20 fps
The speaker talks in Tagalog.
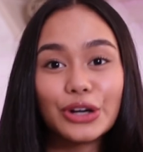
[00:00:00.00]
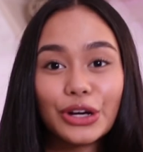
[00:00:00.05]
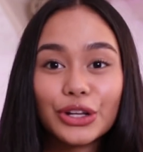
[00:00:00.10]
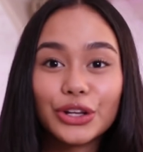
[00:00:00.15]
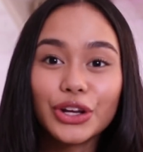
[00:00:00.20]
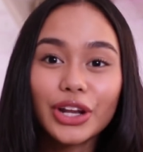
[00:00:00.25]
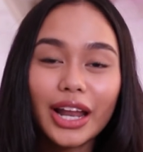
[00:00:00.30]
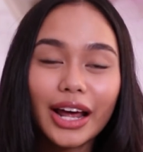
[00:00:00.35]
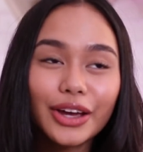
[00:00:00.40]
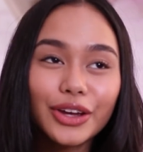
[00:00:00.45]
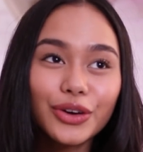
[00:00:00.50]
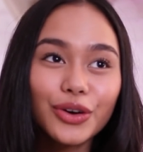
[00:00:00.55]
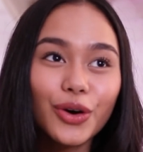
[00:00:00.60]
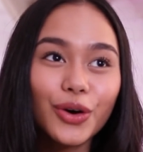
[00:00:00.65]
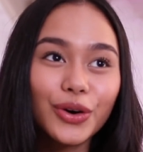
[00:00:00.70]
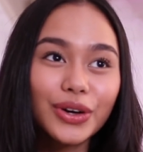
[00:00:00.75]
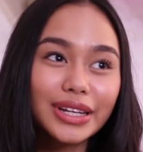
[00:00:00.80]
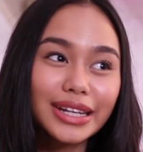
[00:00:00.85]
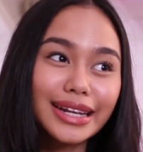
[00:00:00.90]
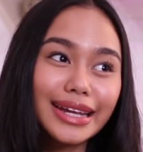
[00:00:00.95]
Yun, yun lang yung
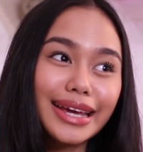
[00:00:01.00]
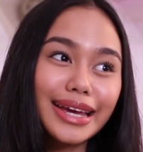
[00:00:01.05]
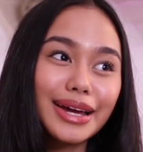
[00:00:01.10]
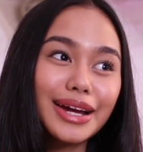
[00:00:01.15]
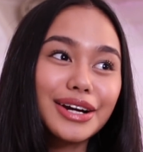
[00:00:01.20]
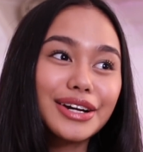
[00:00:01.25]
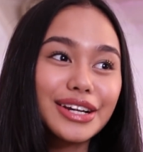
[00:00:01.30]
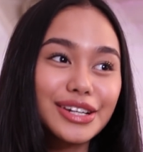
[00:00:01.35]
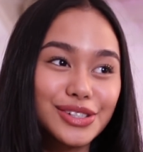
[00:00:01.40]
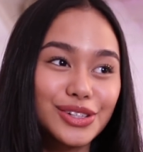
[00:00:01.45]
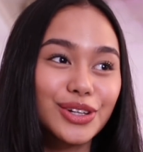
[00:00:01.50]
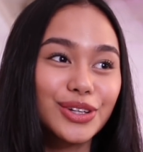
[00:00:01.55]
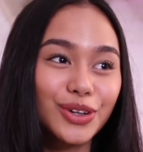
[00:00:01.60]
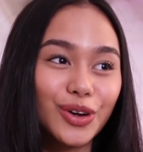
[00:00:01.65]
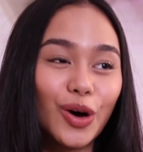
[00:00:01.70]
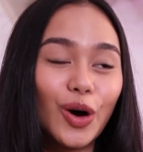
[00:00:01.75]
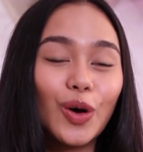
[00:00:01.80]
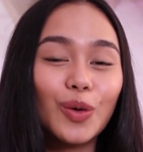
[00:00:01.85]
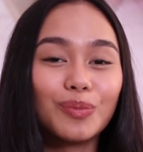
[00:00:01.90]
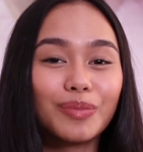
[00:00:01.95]
only reason
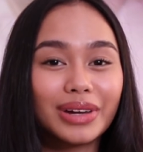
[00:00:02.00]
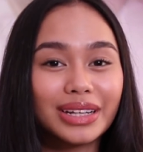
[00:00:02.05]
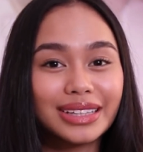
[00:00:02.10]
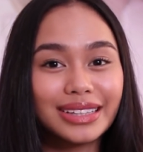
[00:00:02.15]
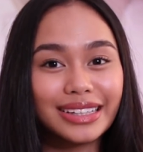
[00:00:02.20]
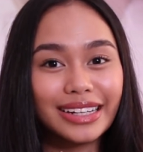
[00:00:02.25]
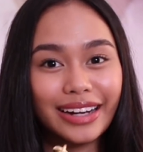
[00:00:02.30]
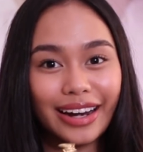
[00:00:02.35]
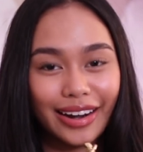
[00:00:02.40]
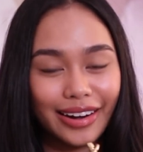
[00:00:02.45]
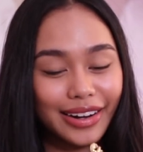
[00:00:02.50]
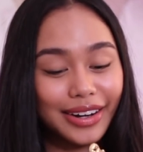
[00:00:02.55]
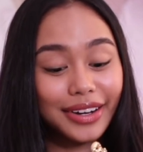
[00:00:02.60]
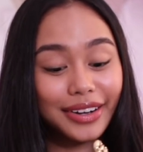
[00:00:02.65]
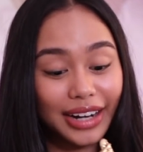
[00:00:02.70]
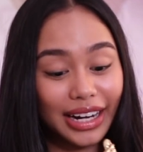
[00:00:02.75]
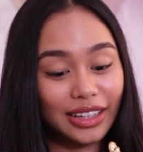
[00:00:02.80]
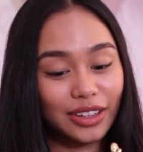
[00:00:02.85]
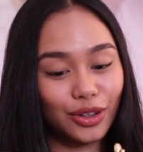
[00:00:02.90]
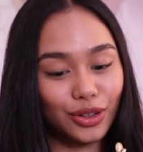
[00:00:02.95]
ko kung ba't
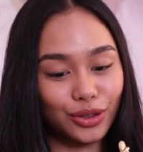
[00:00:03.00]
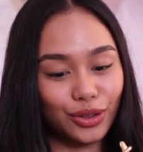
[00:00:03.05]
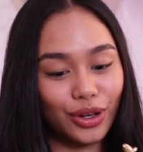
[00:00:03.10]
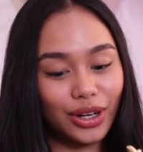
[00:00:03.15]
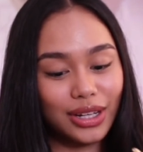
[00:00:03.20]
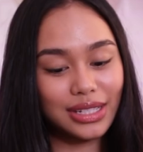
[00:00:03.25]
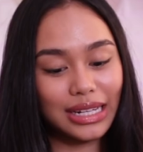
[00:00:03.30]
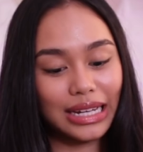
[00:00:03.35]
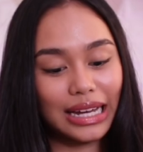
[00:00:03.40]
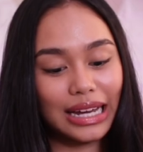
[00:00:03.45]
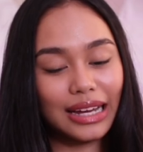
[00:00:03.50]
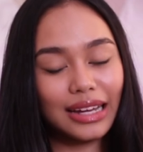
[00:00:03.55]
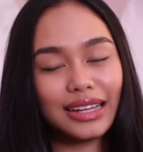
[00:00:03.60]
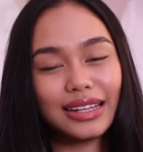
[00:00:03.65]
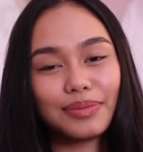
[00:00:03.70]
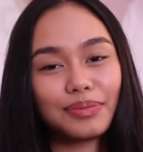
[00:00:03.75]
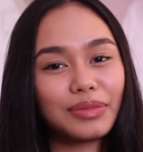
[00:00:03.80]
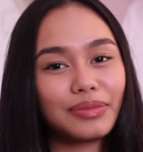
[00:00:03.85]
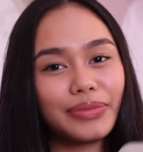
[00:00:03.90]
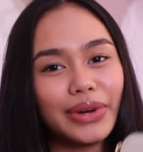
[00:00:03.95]
nire-regret ko Kasi nga,
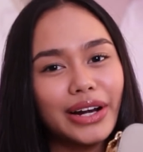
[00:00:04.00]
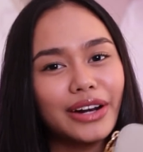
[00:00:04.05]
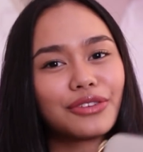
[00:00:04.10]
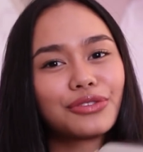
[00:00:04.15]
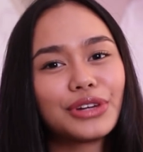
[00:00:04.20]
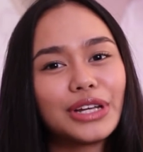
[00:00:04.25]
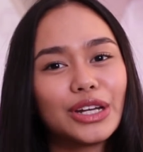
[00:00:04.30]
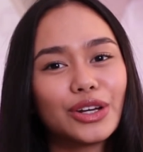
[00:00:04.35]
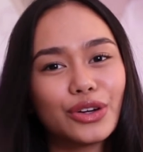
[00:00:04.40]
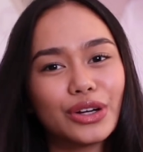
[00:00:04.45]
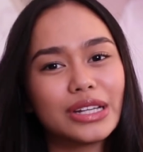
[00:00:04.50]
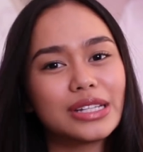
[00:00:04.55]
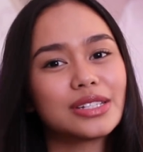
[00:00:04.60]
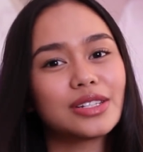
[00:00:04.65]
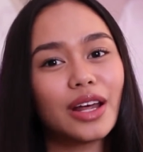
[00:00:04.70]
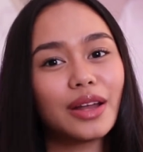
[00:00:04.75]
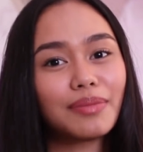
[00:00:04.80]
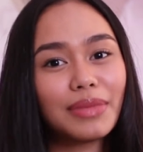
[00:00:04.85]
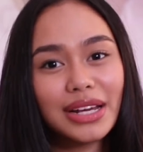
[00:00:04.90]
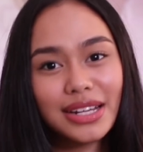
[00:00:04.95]
parang feeling ko
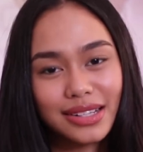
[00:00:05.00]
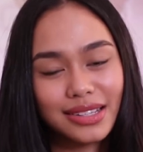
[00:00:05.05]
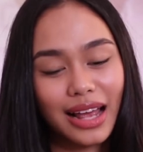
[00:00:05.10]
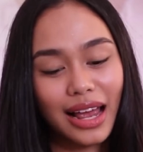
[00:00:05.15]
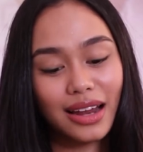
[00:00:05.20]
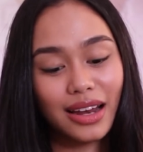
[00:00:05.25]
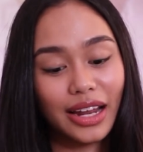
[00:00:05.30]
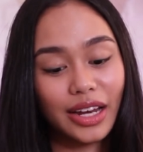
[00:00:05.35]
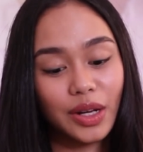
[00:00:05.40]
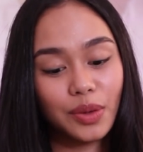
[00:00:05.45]
it's not my style